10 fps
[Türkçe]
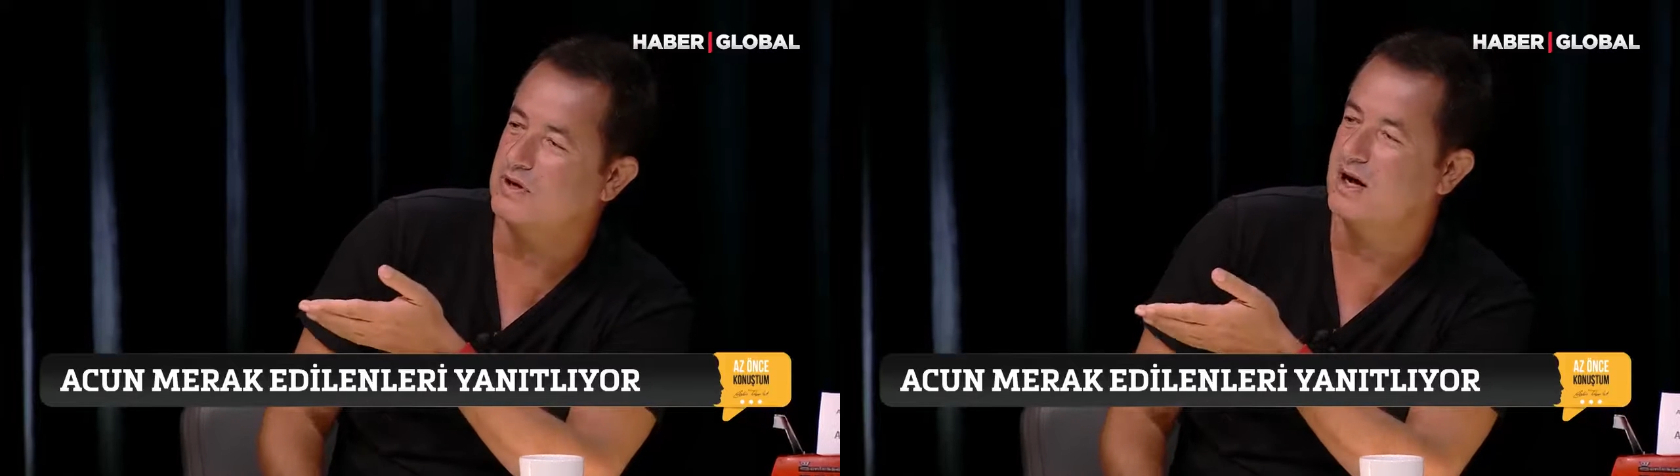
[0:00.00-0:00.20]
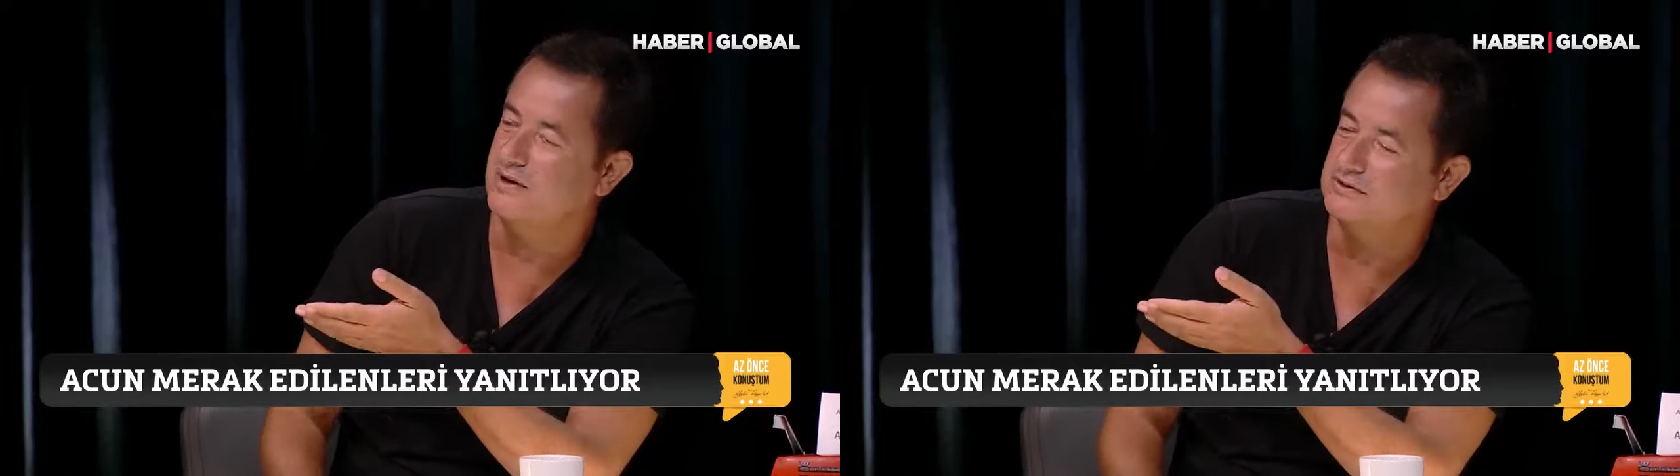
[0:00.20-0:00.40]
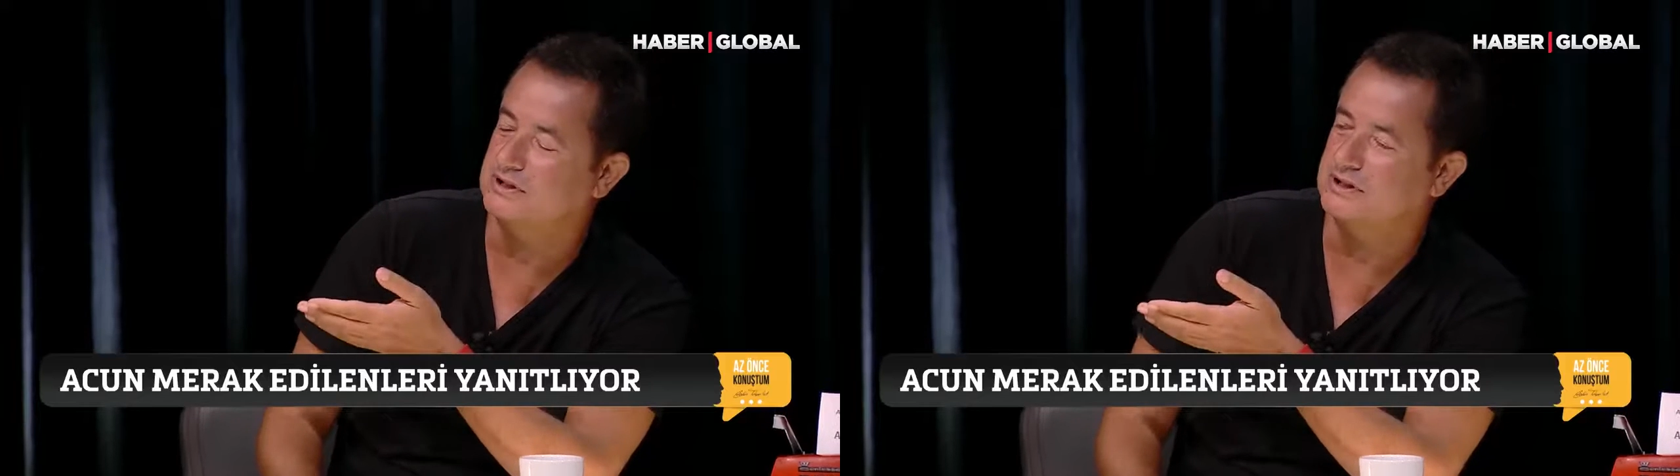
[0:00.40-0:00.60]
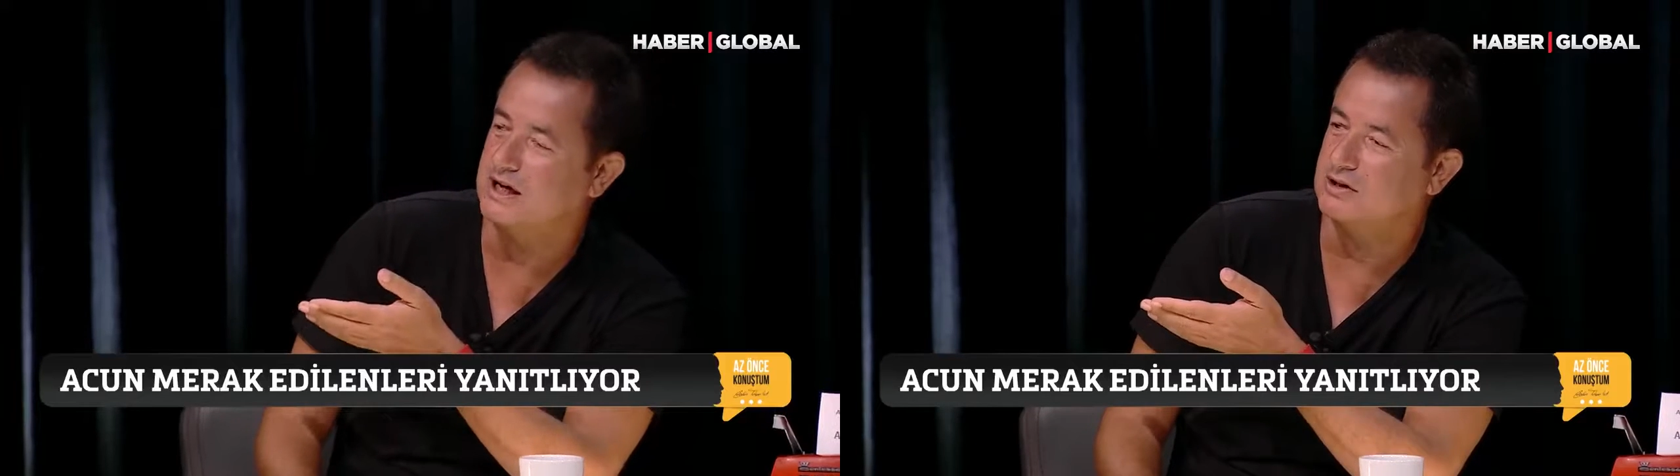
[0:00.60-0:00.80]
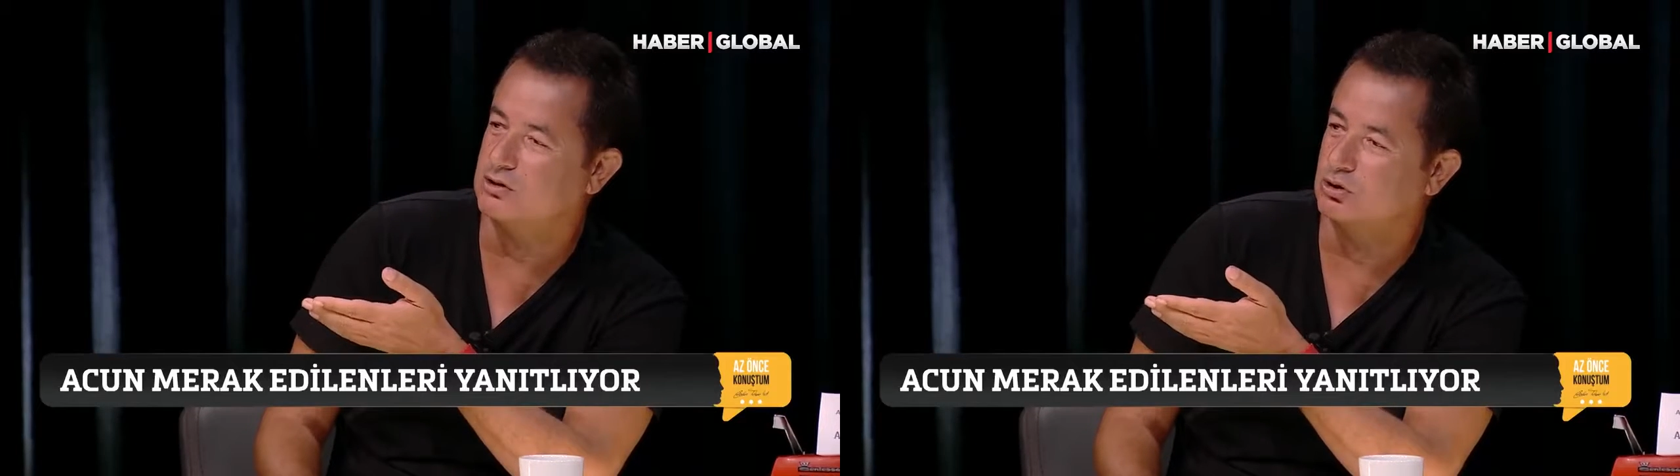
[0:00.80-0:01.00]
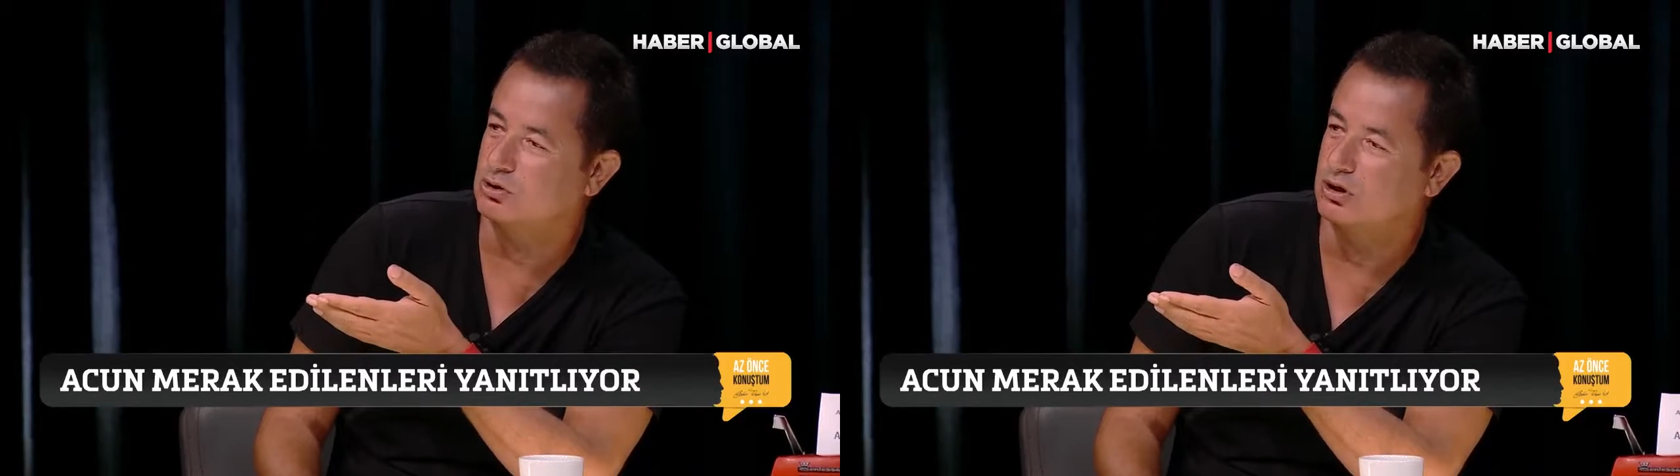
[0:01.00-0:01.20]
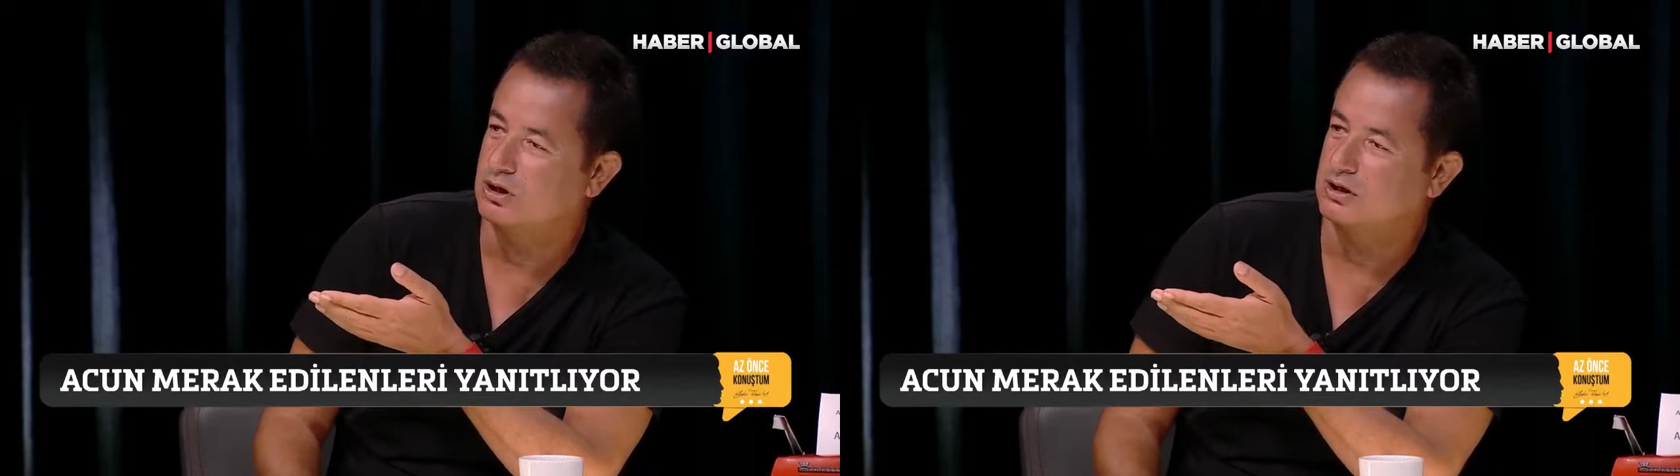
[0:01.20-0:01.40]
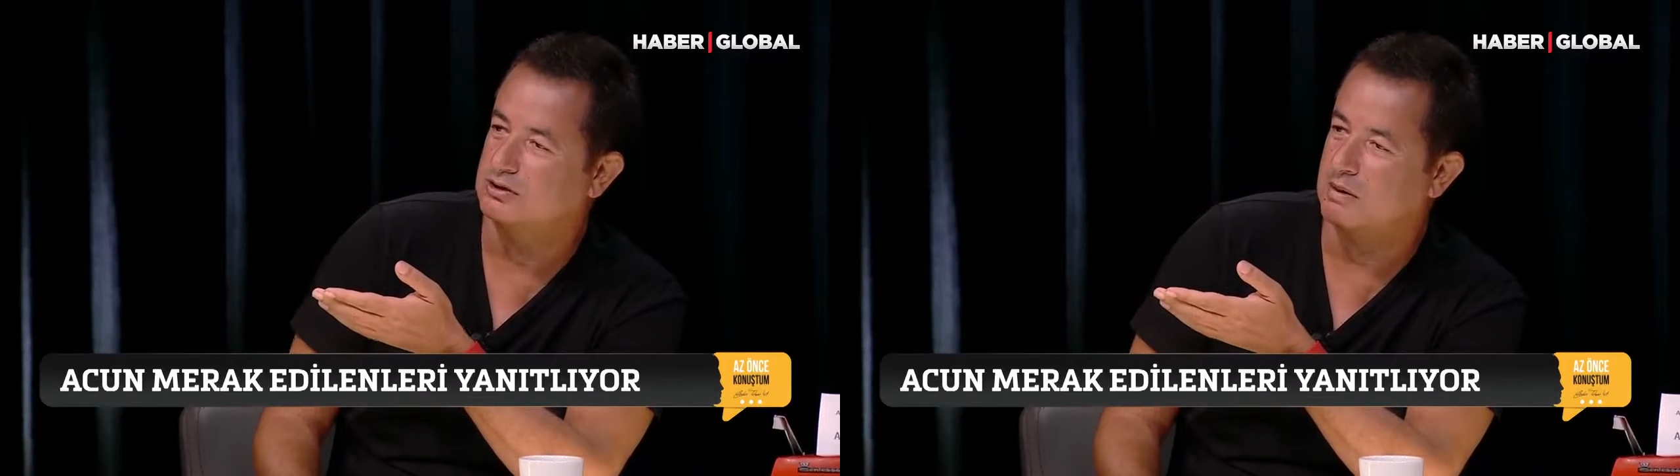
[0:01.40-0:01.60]
After'ı daha kilolu.
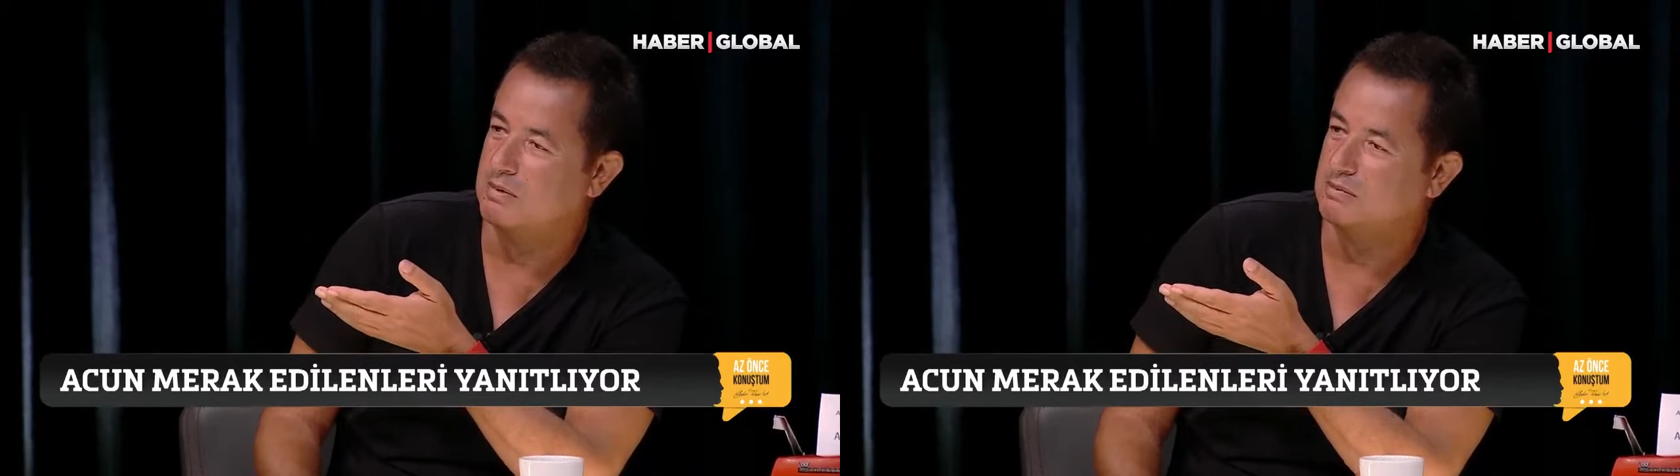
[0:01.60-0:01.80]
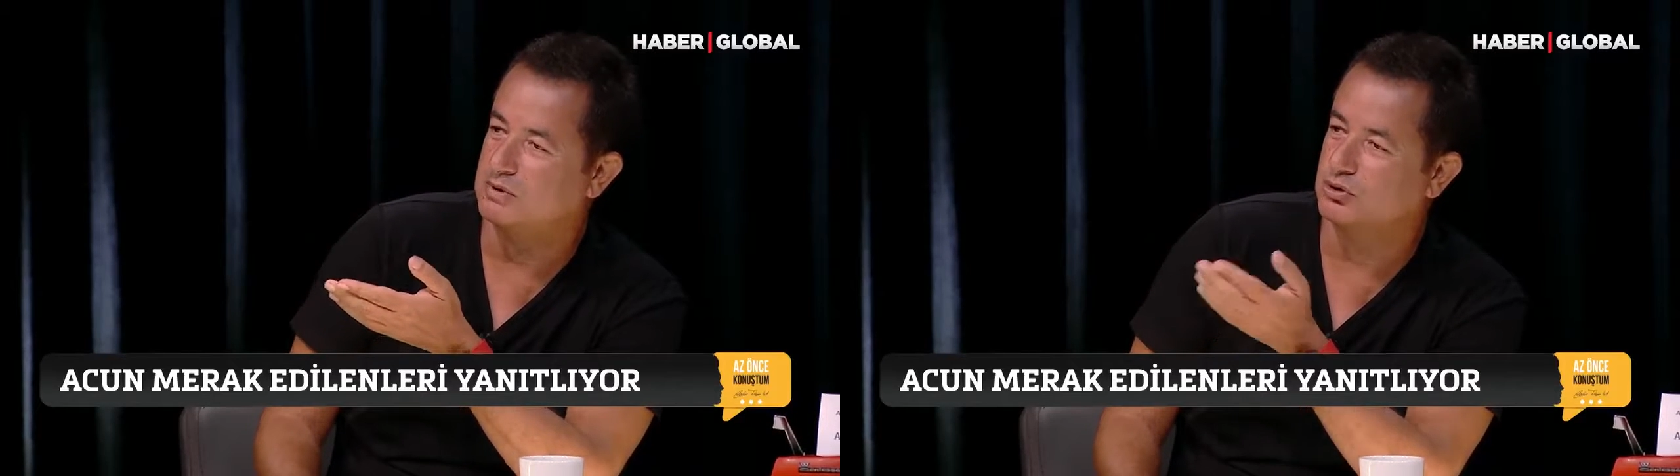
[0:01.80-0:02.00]
Tamam mı?